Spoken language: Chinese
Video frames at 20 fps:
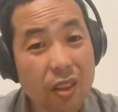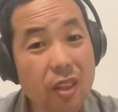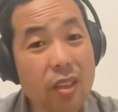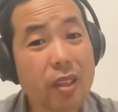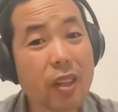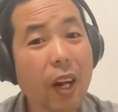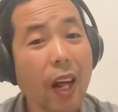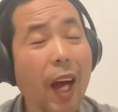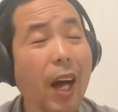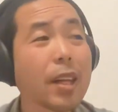特
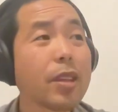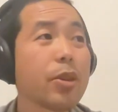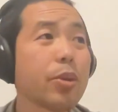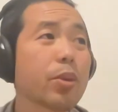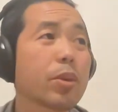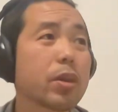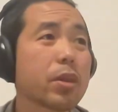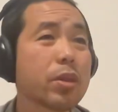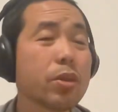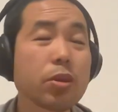斯拉
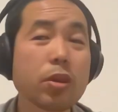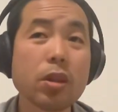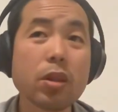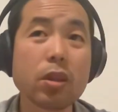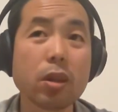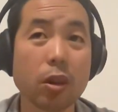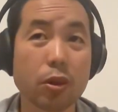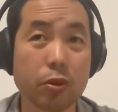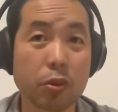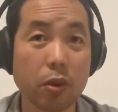就就
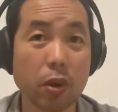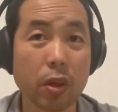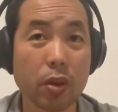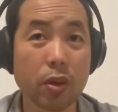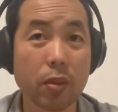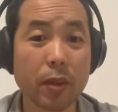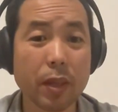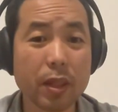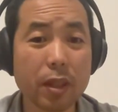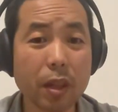更好说了，
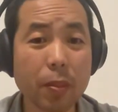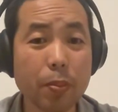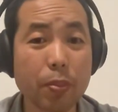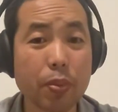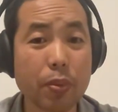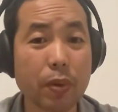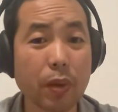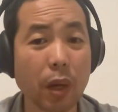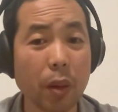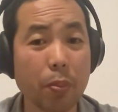对吧？它
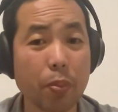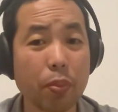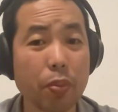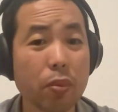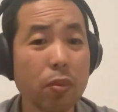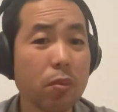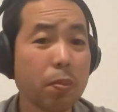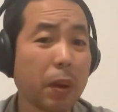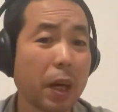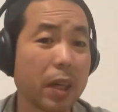它
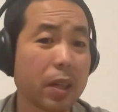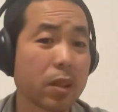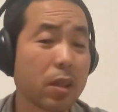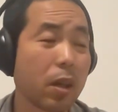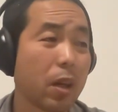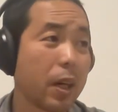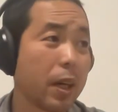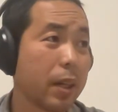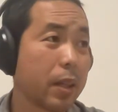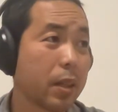不把
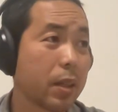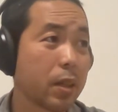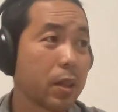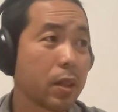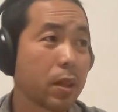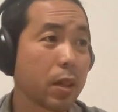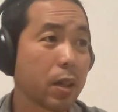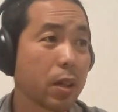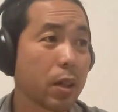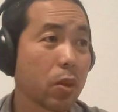上海的
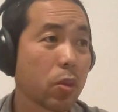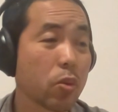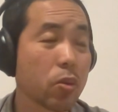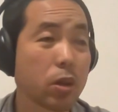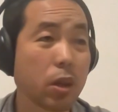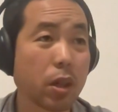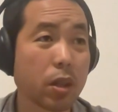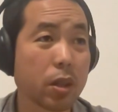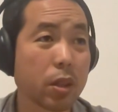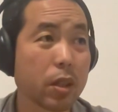那个
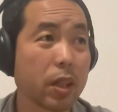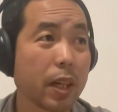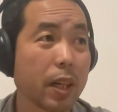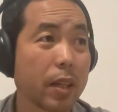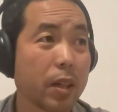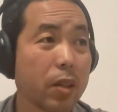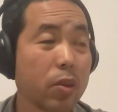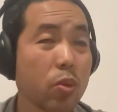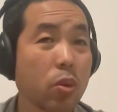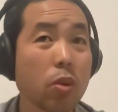工厂生
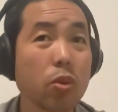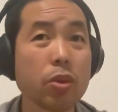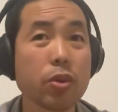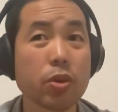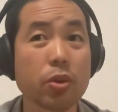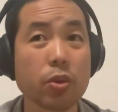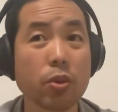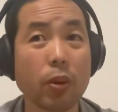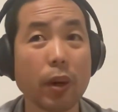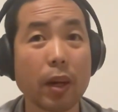产的挪过
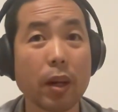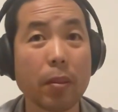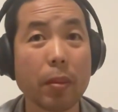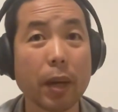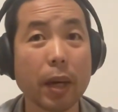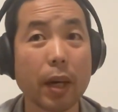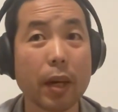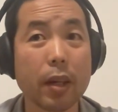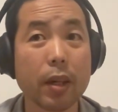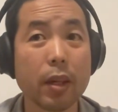去就完了
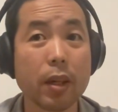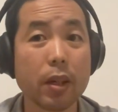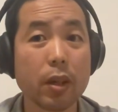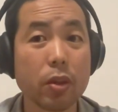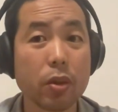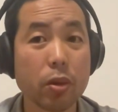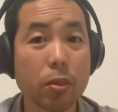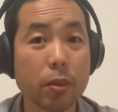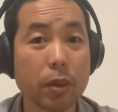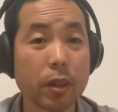呗，
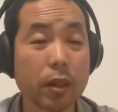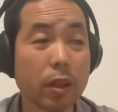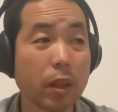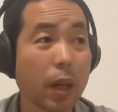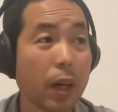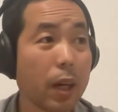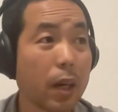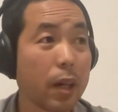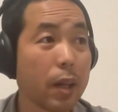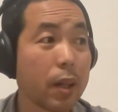对不对？
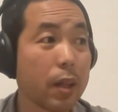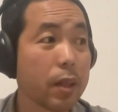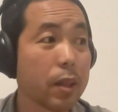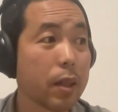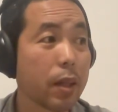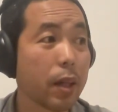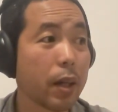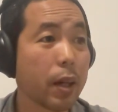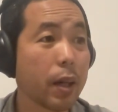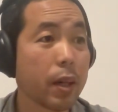它
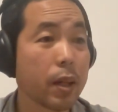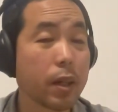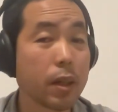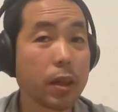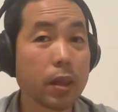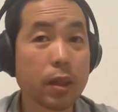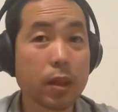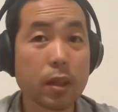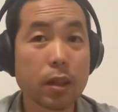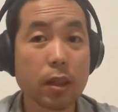在，
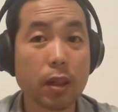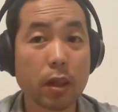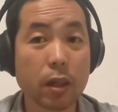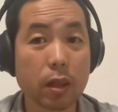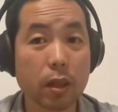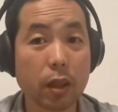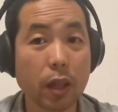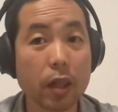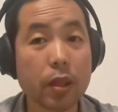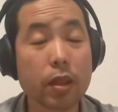
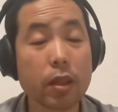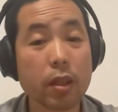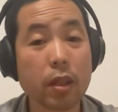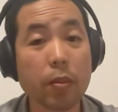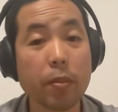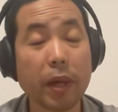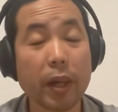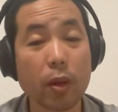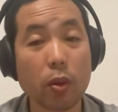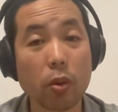嗯，它其实
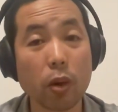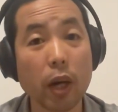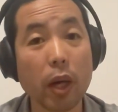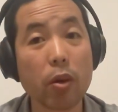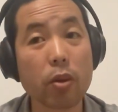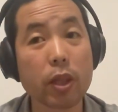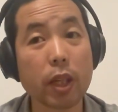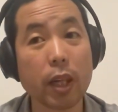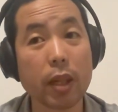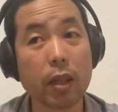在美国还
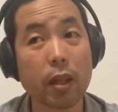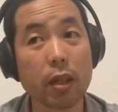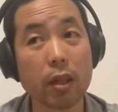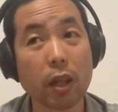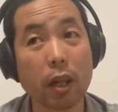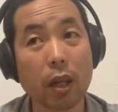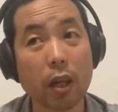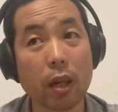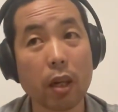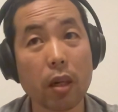有产能
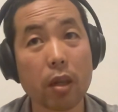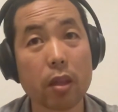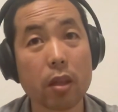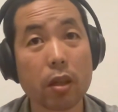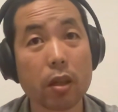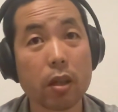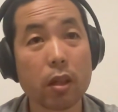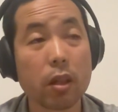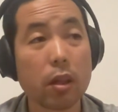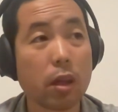的啊，
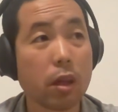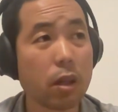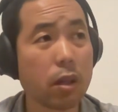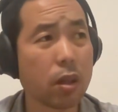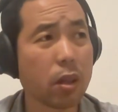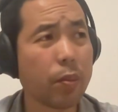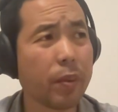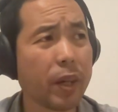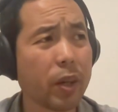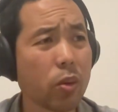
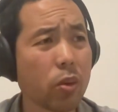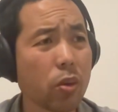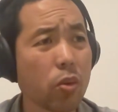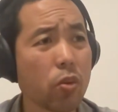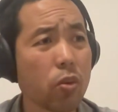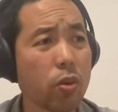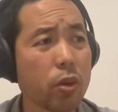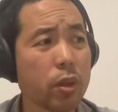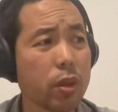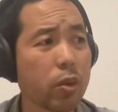嗯，在美国
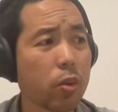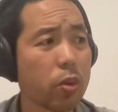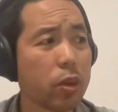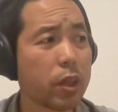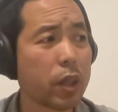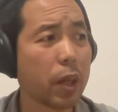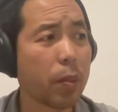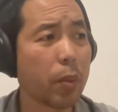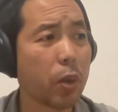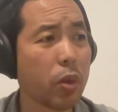估计会
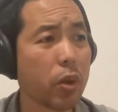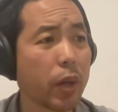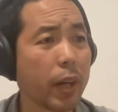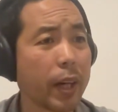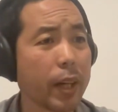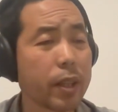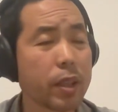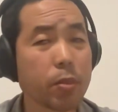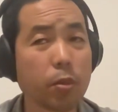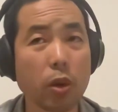产 Model
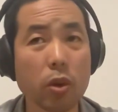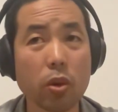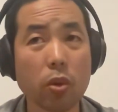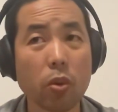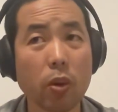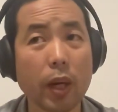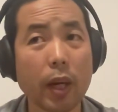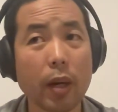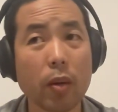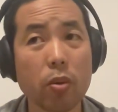X、
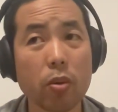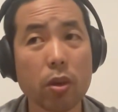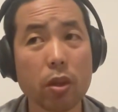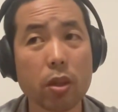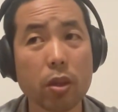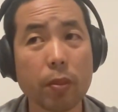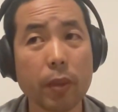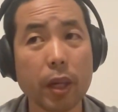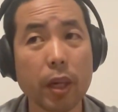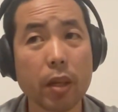Model Y 或
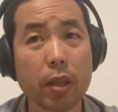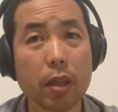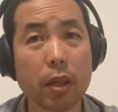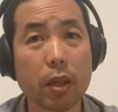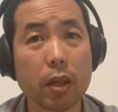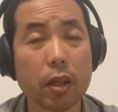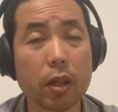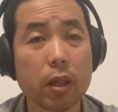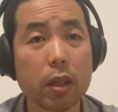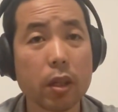者什么样
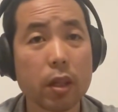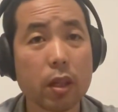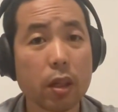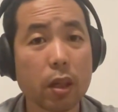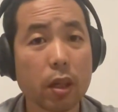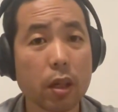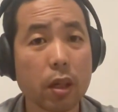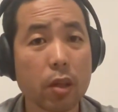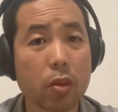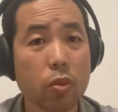的，
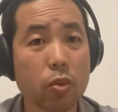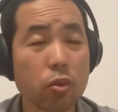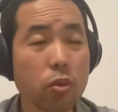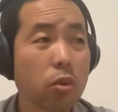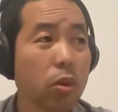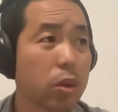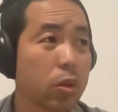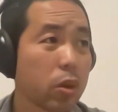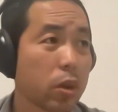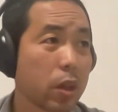呃，
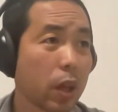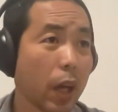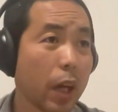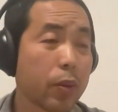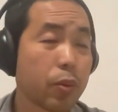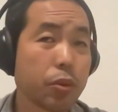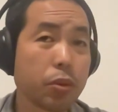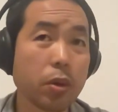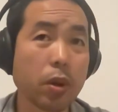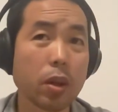如果说
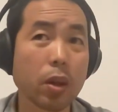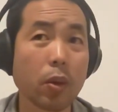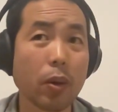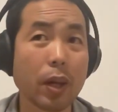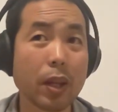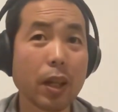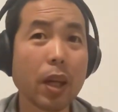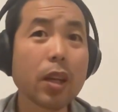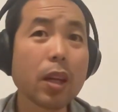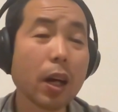它需要的
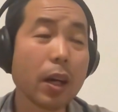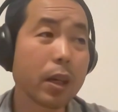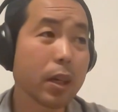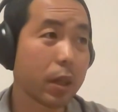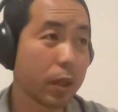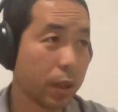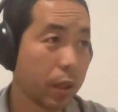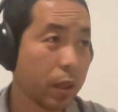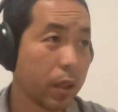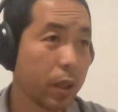话，那它也
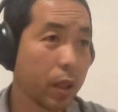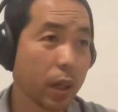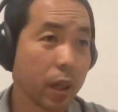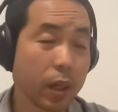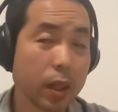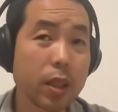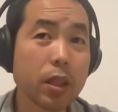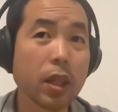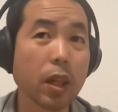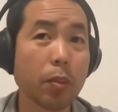可以也
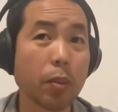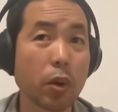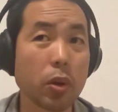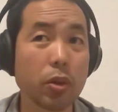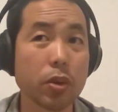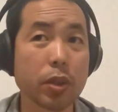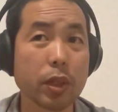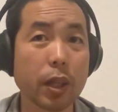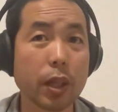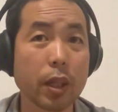可以产
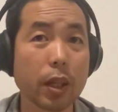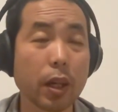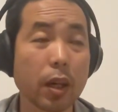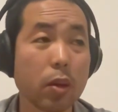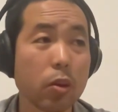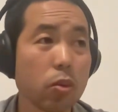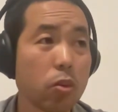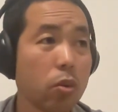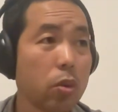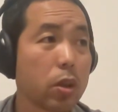Model 三
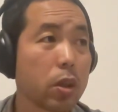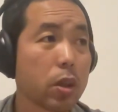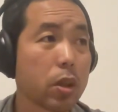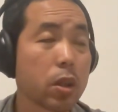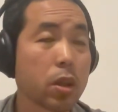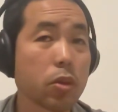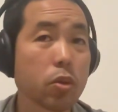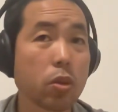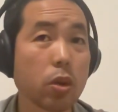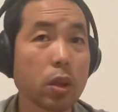的。或者
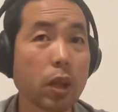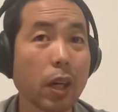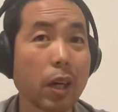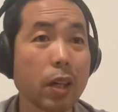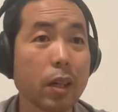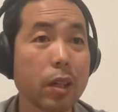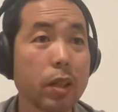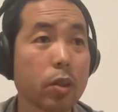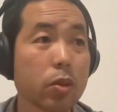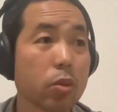是说，他
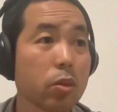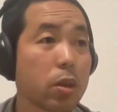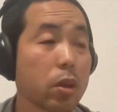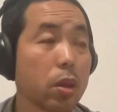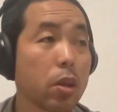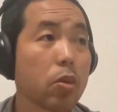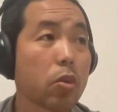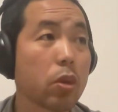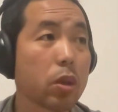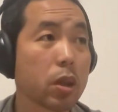可以从
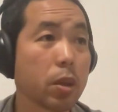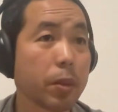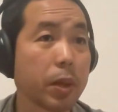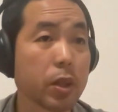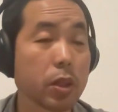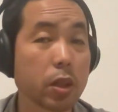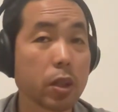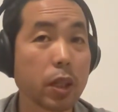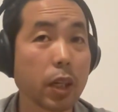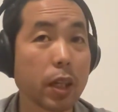德国这
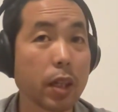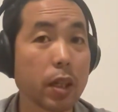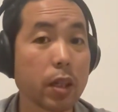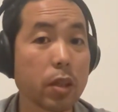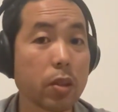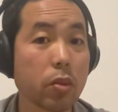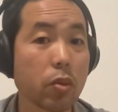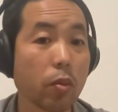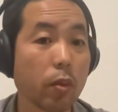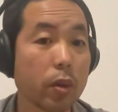边生产的
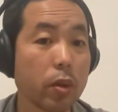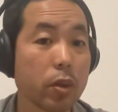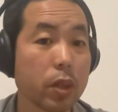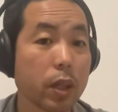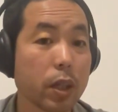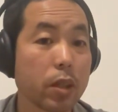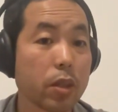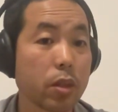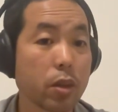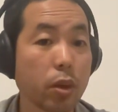这种 Model
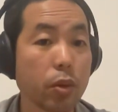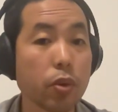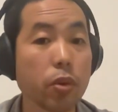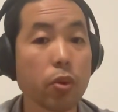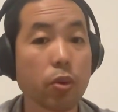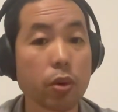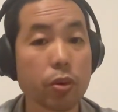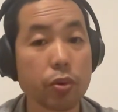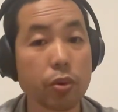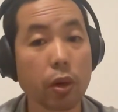三直接
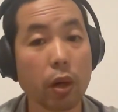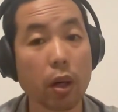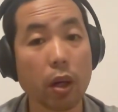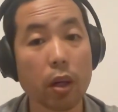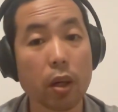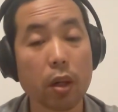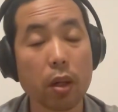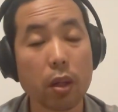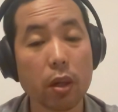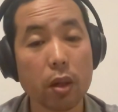运过去
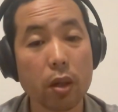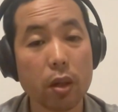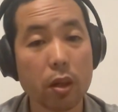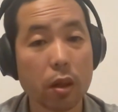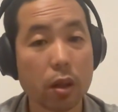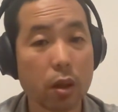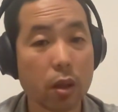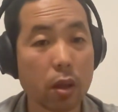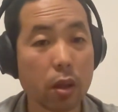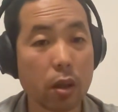啊，
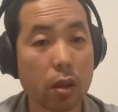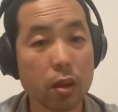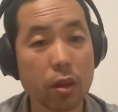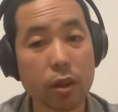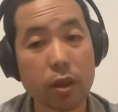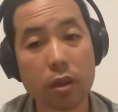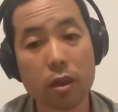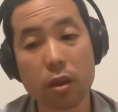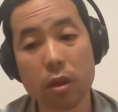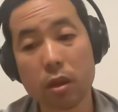嗯，
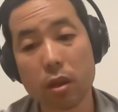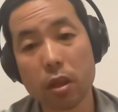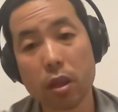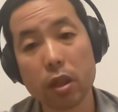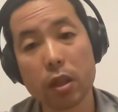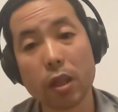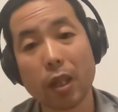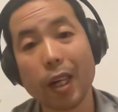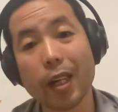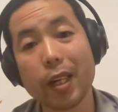其实
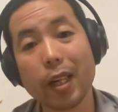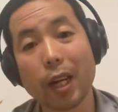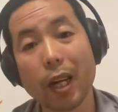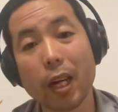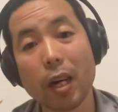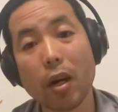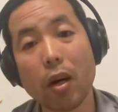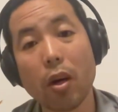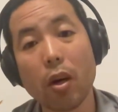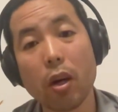特斯拉也
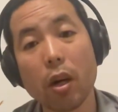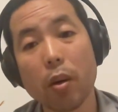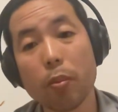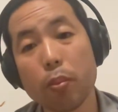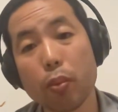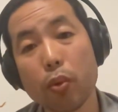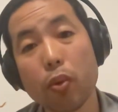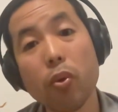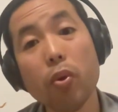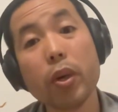还好
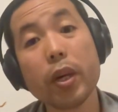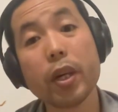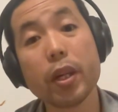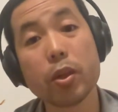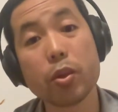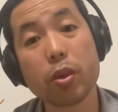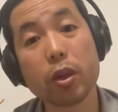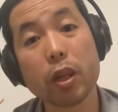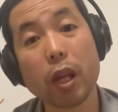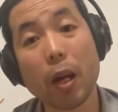啊，不
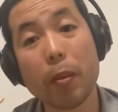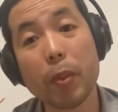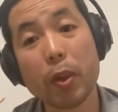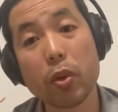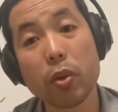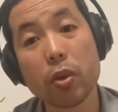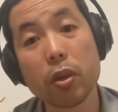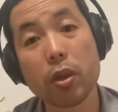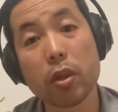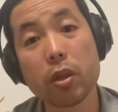会对他
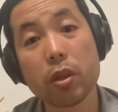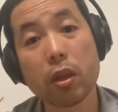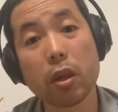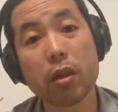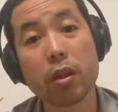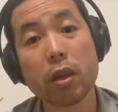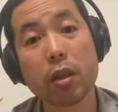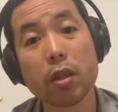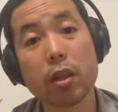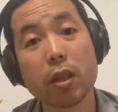们都有
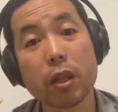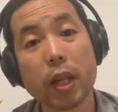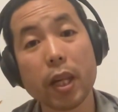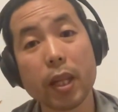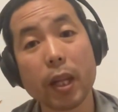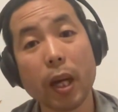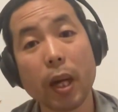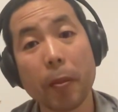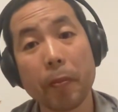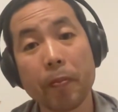影影响
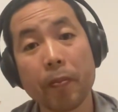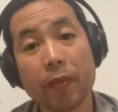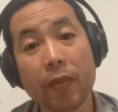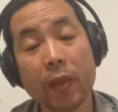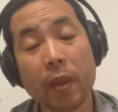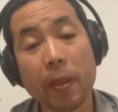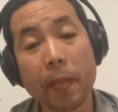太大，